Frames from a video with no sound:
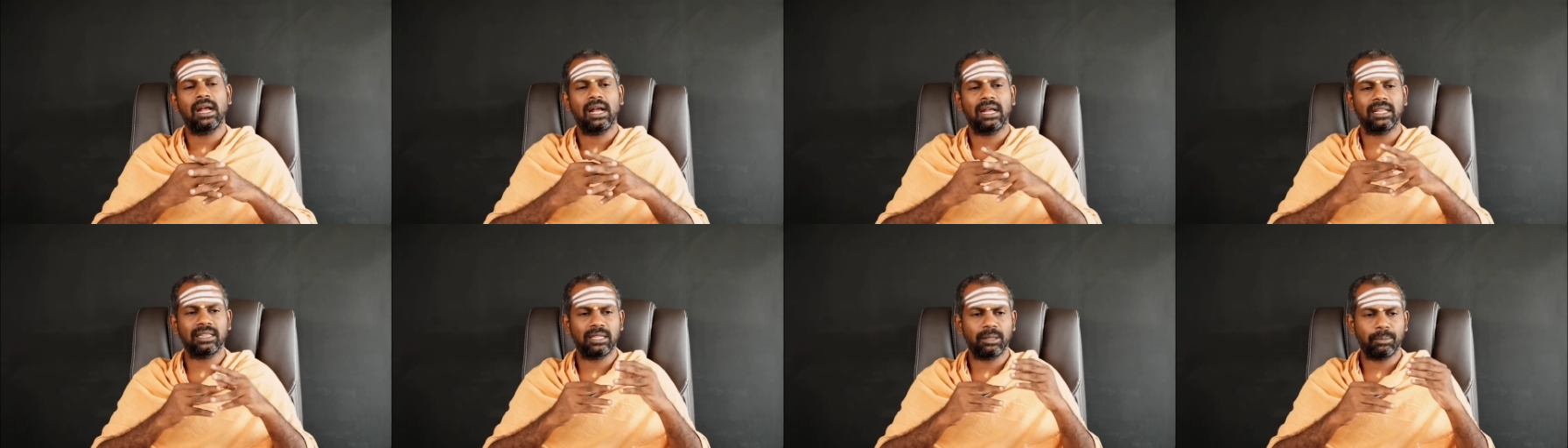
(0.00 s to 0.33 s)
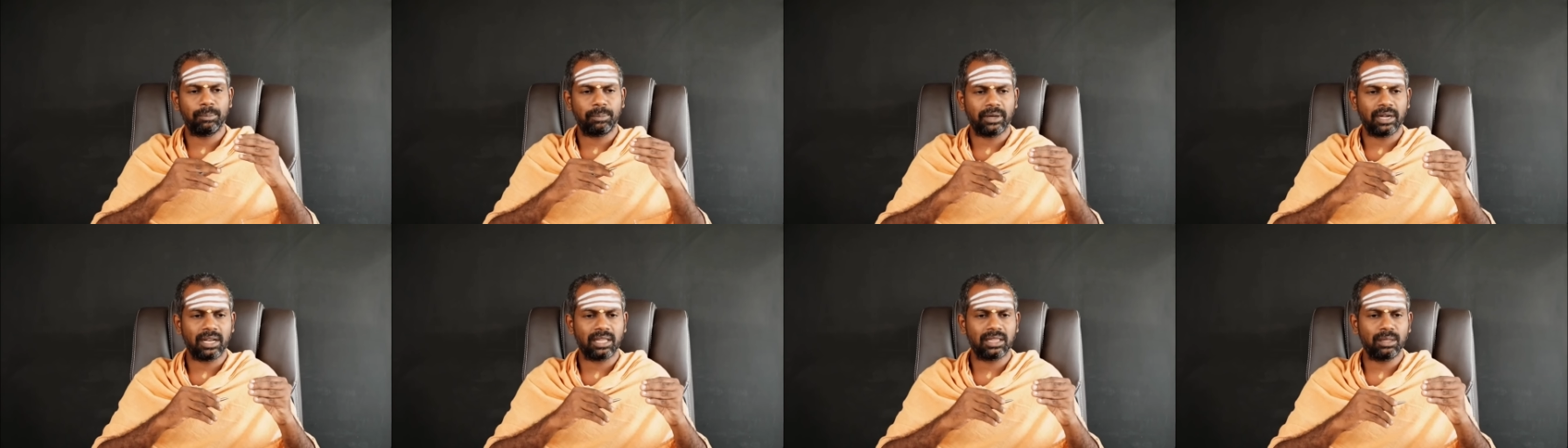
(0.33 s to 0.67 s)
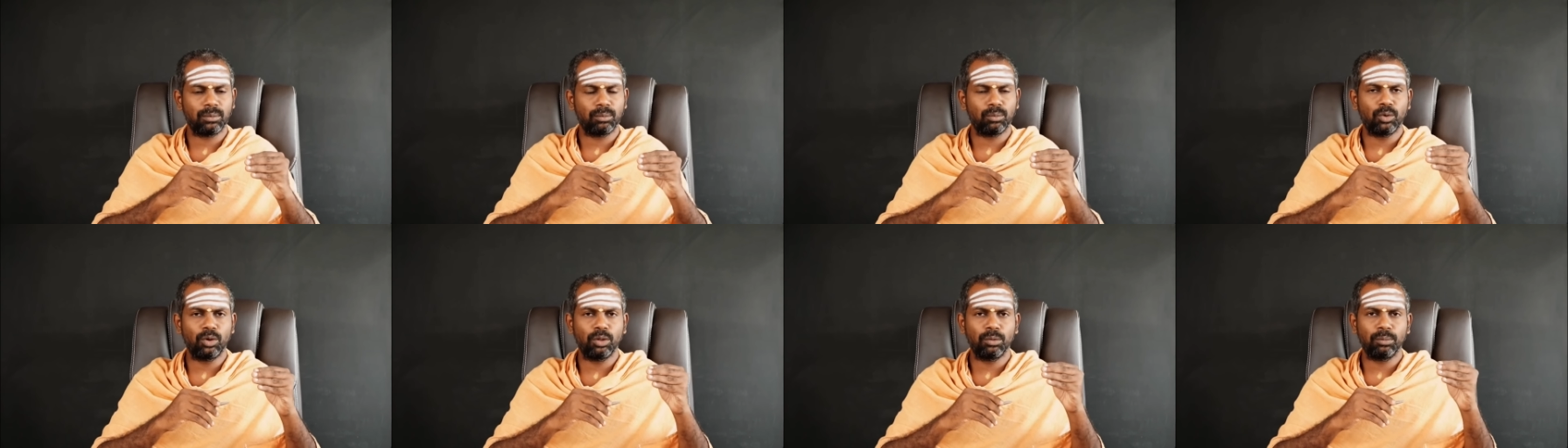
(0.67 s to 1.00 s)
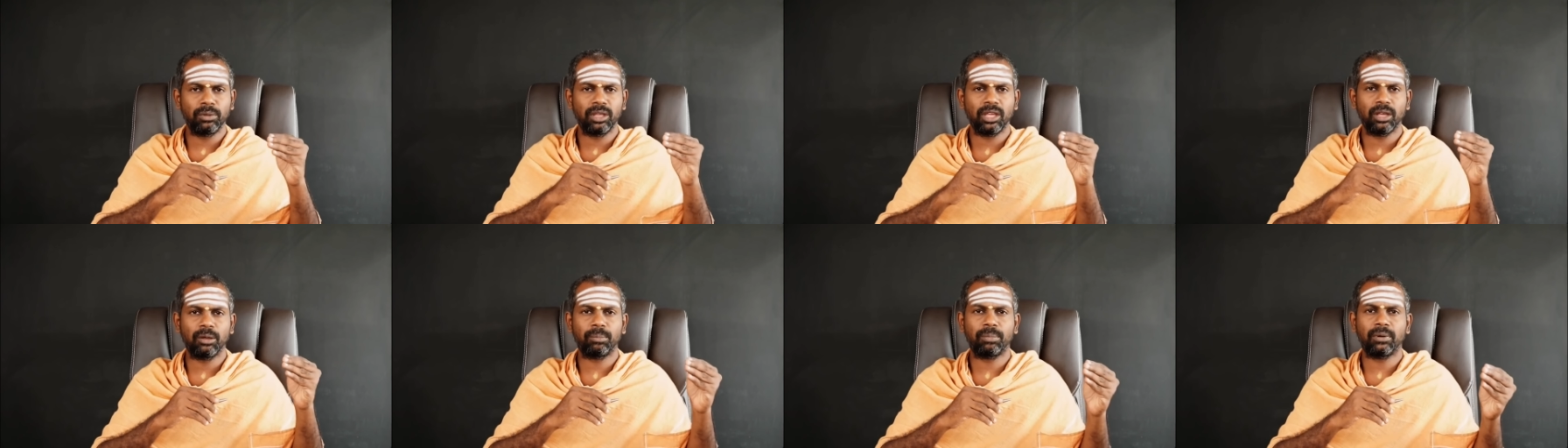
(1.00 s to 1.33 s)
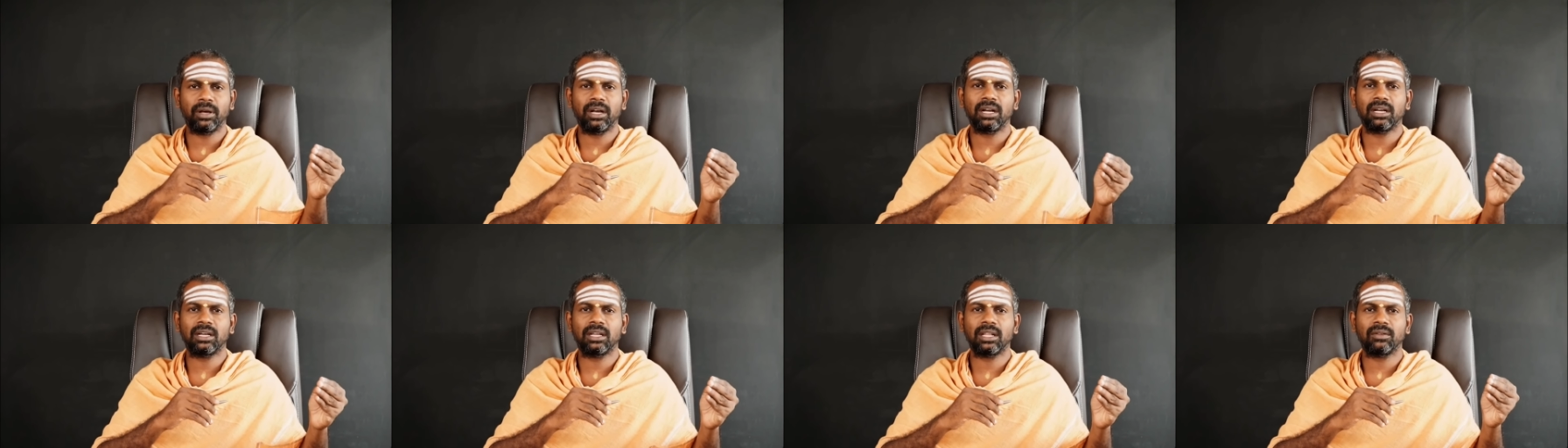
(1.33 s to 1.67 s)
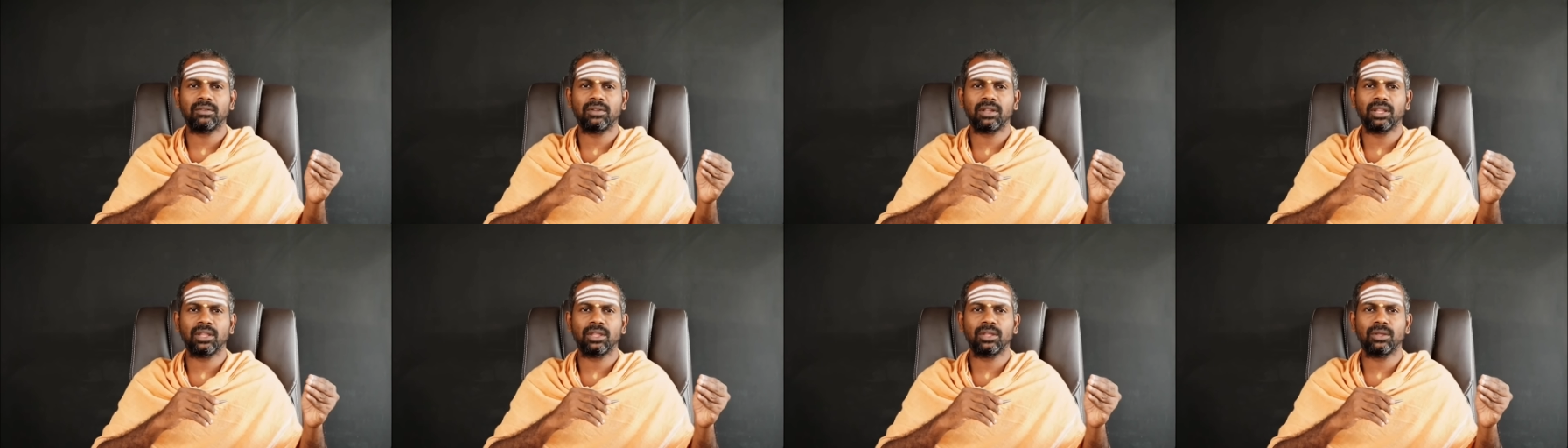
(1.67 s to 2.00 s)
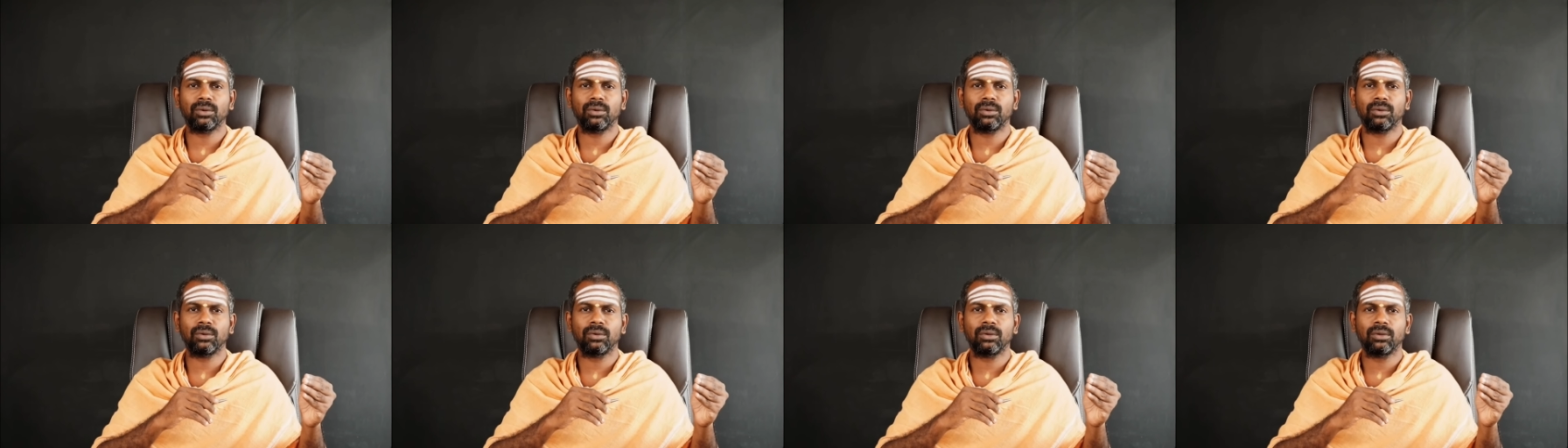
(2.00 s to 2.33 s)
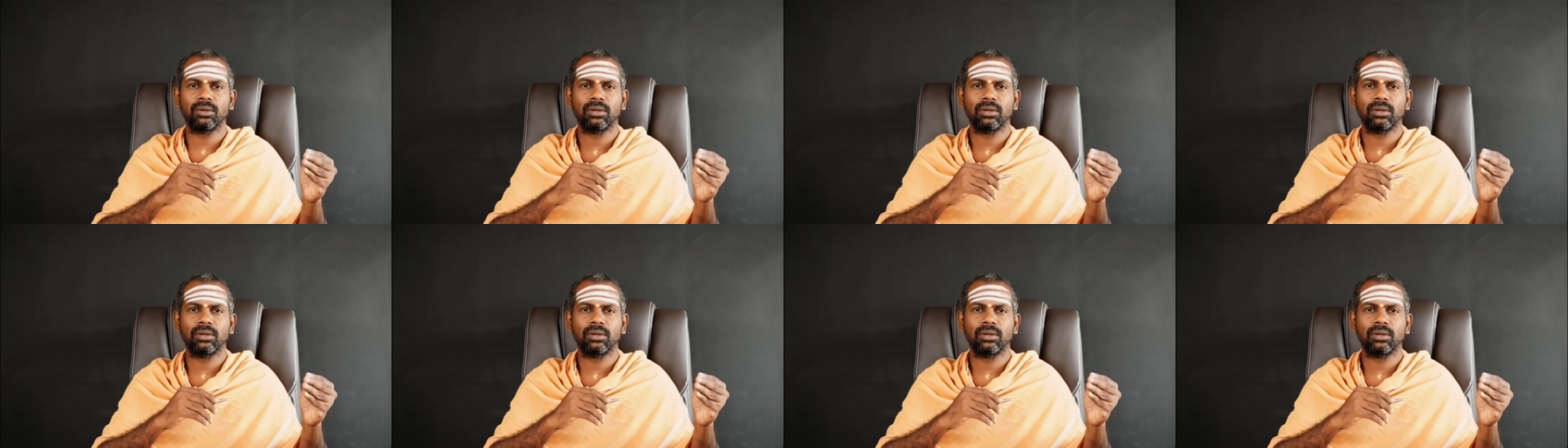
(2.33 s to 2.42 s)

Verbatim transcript: அந்த படத்தை முழுமையாக பார்க்குற வரைக்கும்